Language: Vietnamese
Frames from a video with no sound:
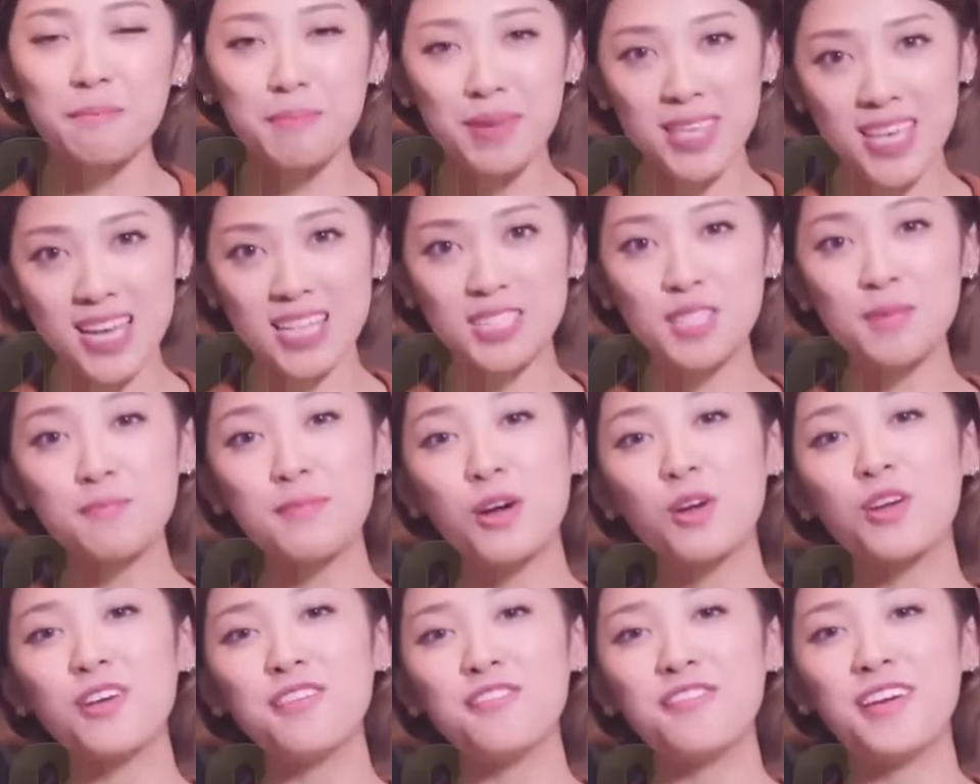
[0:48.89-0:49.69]
Bây giờ xin
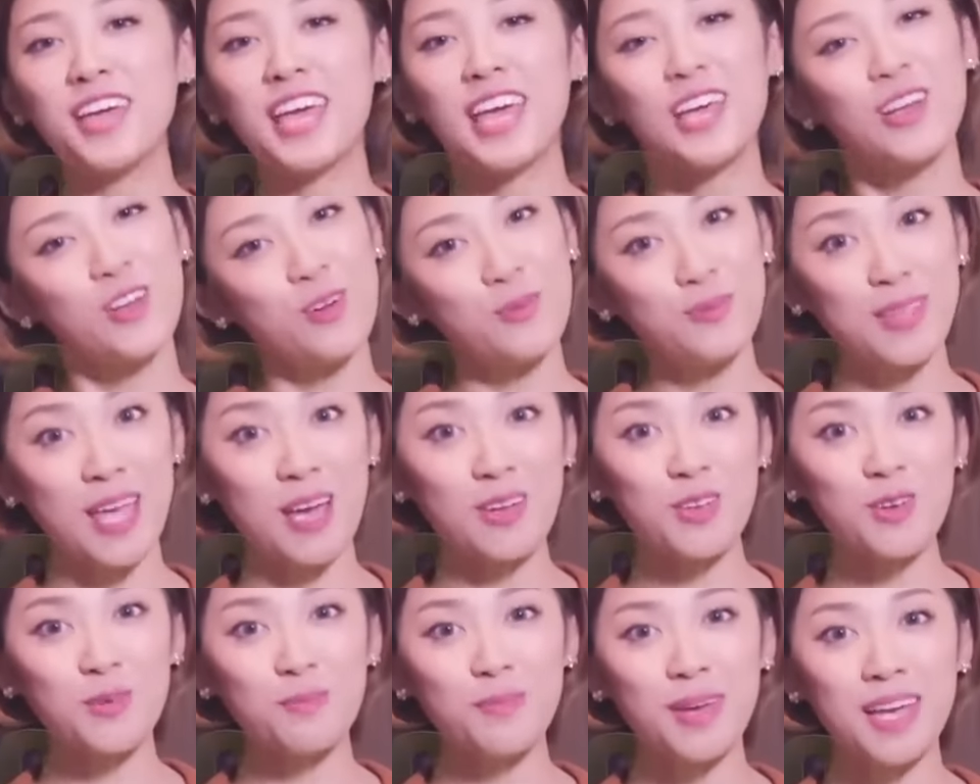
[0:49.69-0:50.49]
mời quý vị hãy cùng
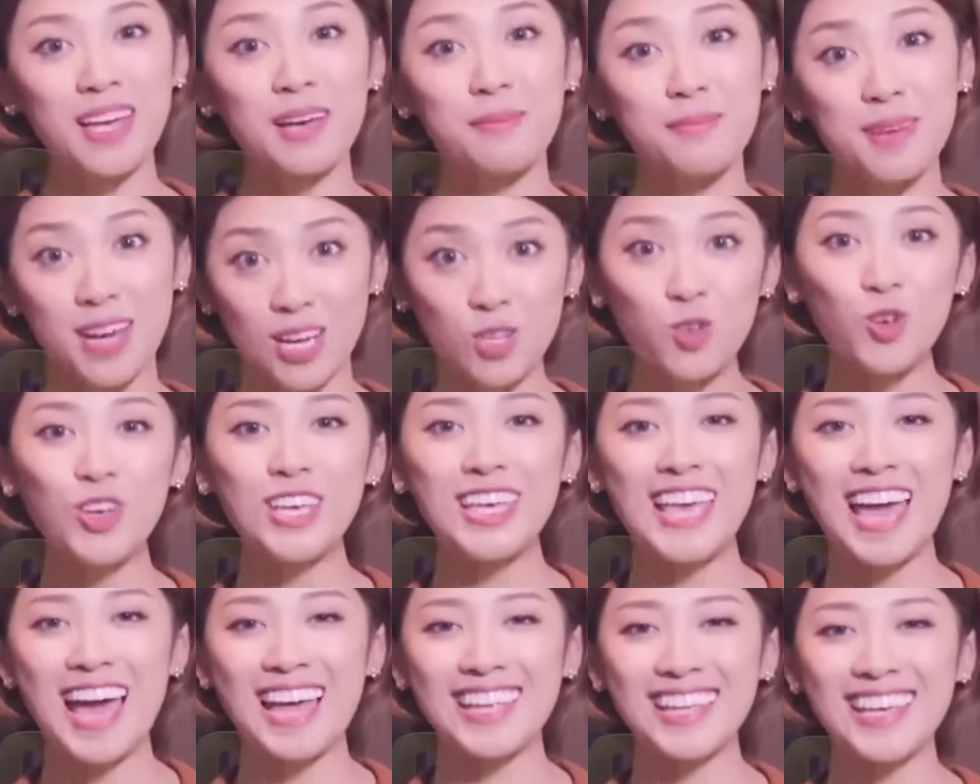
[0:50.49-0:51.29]
theo Yumi gặp gỡ
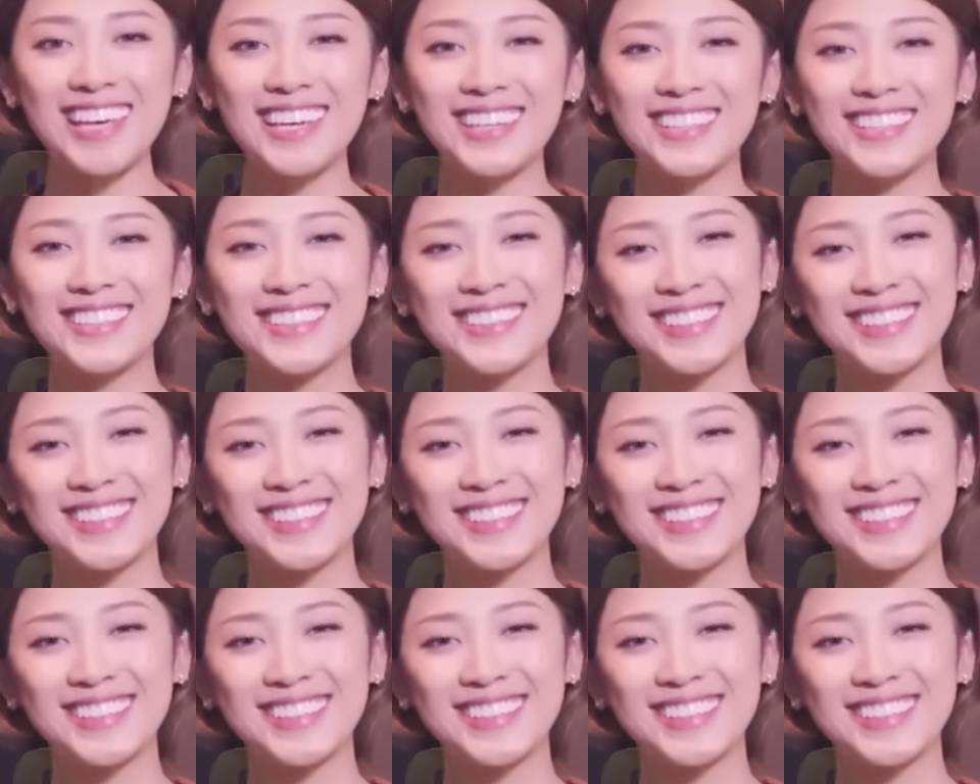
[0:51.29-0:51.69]
chuyên gia nhé.